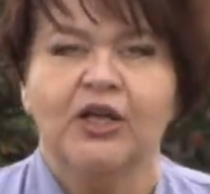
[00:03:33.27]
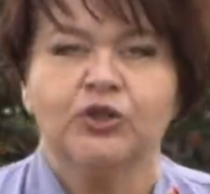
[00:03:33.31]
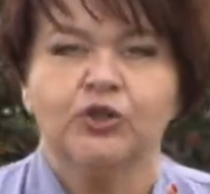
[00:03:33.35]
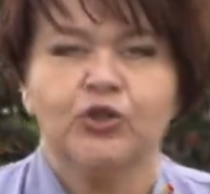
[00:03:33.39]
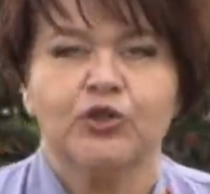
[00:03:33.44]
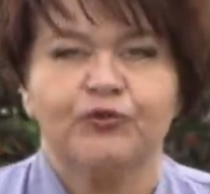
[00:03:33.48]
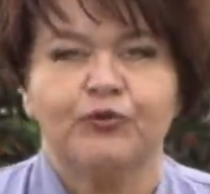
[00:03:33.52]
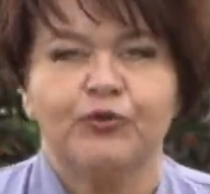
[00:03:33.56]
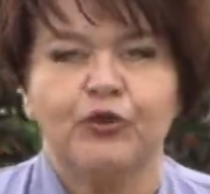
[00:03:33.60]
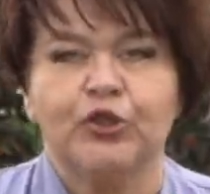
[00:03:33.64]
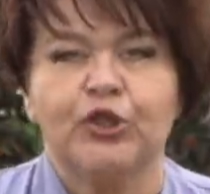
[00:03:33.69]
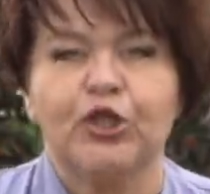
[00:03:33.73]
То
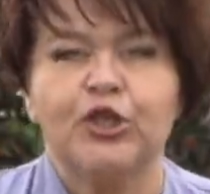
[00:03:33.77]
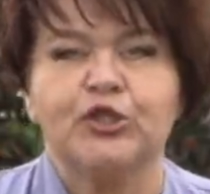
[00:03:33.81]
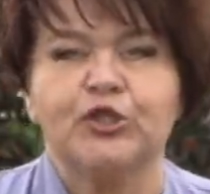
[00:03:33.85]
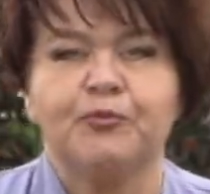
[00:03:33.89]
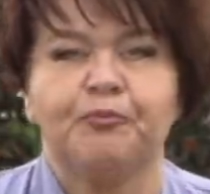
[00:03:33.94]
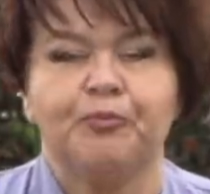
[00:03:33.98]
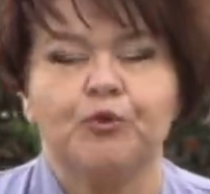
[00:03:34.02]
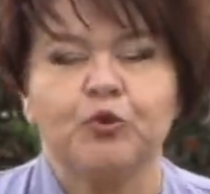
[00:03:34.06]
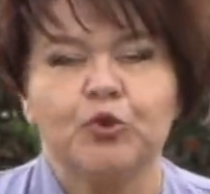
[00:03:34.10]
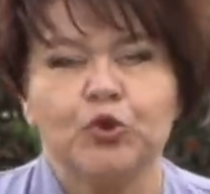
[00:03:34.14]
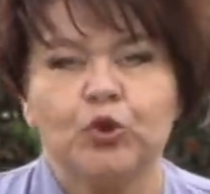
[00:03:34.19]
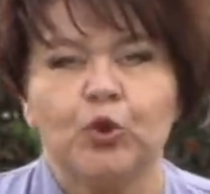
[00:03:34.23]
есть вот эти
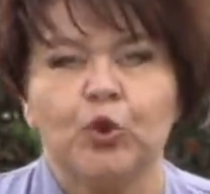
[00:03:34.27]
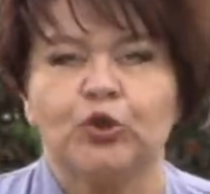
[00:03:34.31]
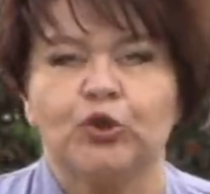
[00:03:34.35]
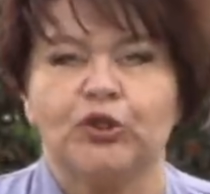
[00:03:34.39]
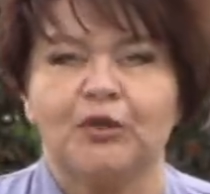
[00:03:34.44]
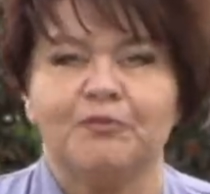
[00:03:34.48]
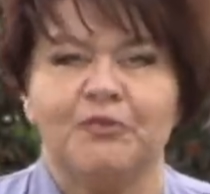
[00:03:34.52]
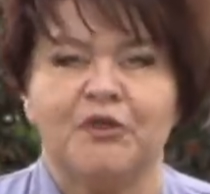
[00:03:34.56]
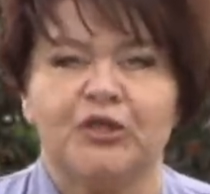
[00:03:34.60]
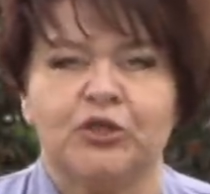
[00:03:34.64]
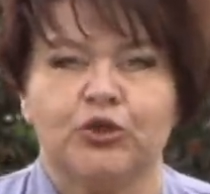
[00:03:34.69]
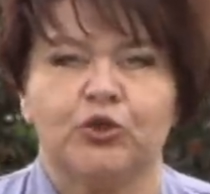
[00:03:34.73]

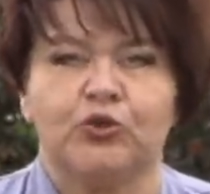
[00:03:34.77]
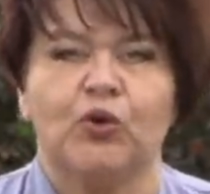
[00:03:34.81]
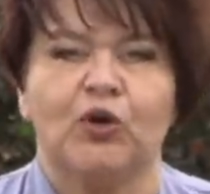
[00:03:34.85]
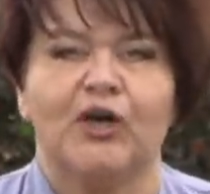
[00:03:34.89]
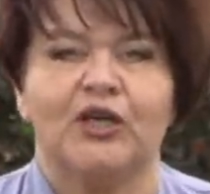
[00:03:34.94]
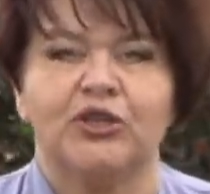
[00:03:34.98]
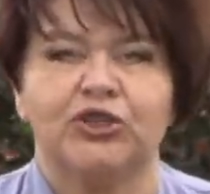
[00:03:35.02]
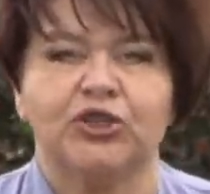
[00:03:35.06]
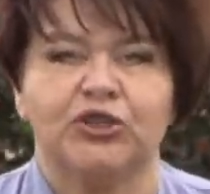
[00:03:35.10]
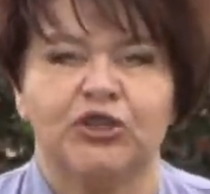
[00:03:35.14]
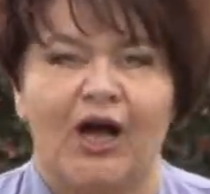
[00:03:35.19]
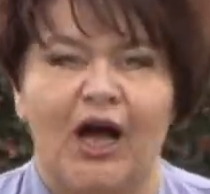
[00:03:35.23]
пустоты между
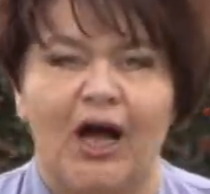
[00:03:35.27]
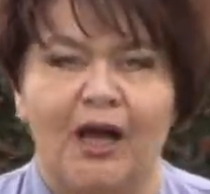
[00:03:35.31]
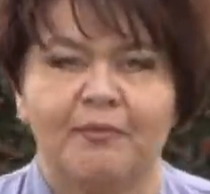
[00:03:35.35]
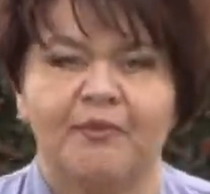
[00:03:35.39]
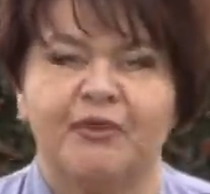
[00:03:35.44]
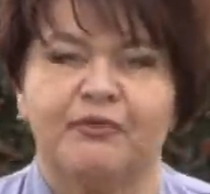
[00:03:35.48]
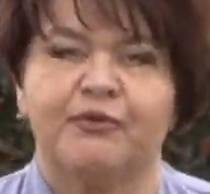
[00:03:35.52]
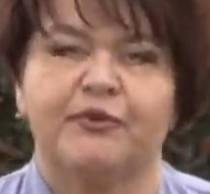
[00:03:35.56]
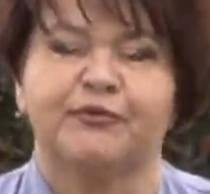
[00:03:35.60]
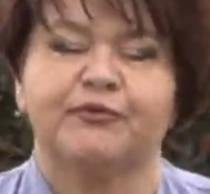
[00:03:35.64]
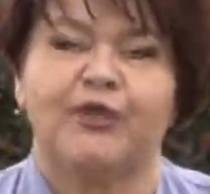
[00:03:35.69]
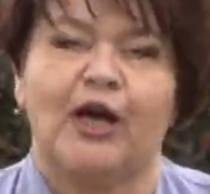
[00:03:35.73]

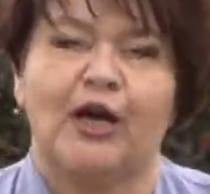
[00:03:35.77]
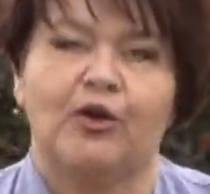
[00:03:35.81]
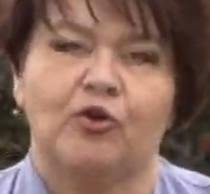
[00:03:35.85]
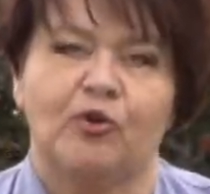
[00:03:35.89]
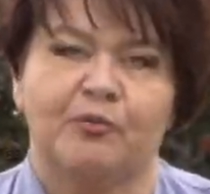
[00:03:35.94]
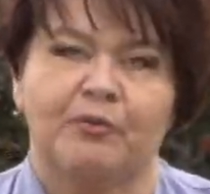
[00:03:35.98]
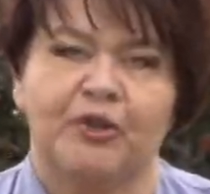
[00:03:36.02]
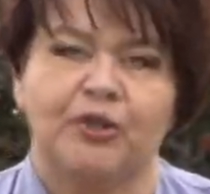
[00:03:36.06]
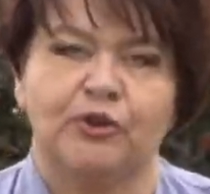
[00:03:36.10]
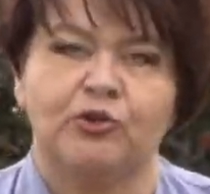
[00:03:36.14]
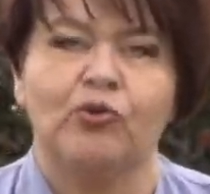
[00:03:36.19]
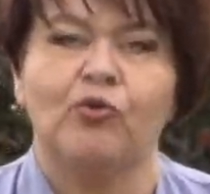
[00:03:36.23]
горшками во
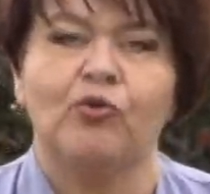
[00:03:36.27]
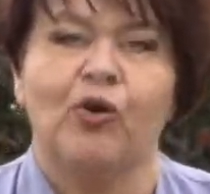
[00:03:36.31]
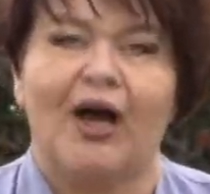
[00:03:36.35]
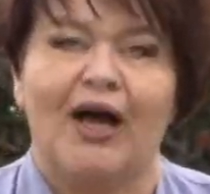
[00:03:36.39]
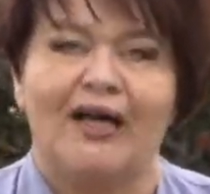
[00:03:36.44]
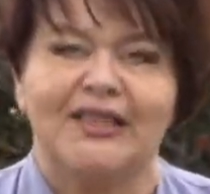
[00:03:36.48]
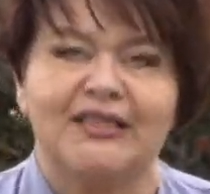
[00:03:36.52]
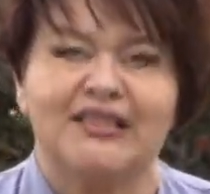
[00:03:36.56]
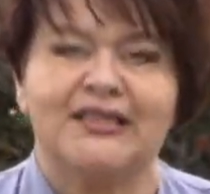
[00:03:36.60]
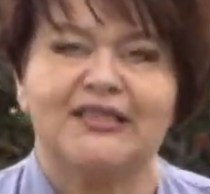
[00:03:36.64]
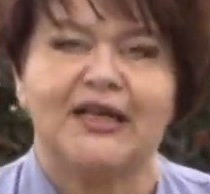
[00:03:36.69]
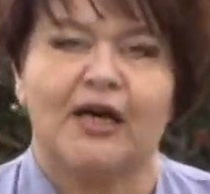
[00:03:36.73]
втором ряду,
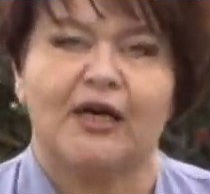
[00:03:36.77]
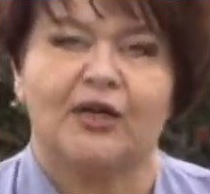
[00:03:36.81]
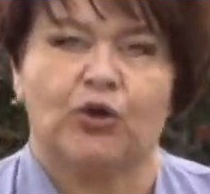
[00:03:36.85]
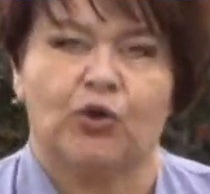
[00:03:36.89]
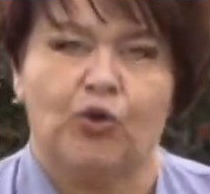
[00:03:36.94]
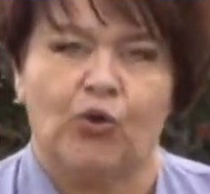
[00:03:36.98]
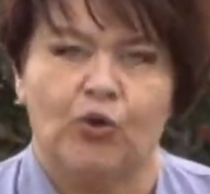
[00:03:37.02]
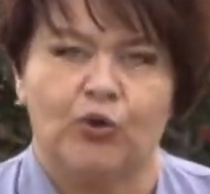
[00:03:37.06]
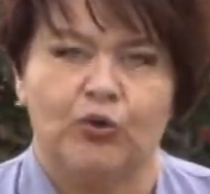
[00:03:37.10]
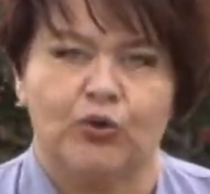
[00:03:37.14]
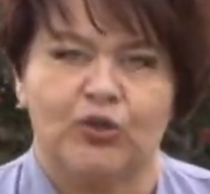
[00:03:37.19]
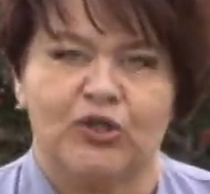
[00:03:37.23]
они
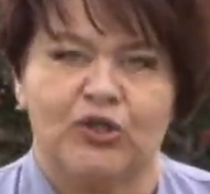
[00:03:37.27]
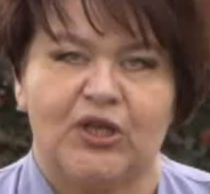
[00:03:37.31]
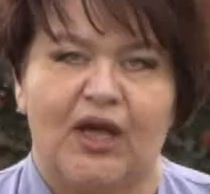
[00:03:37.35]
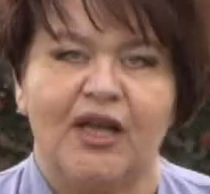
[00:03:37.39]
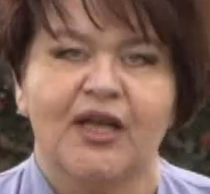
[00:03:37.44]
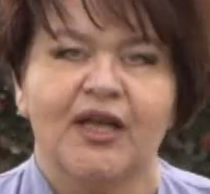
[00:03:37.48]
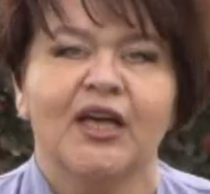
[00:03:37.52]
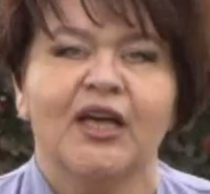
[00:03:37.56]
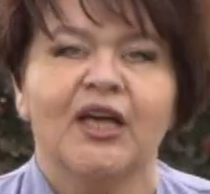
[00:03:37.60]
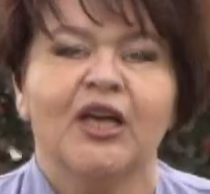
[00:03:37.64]
закроются.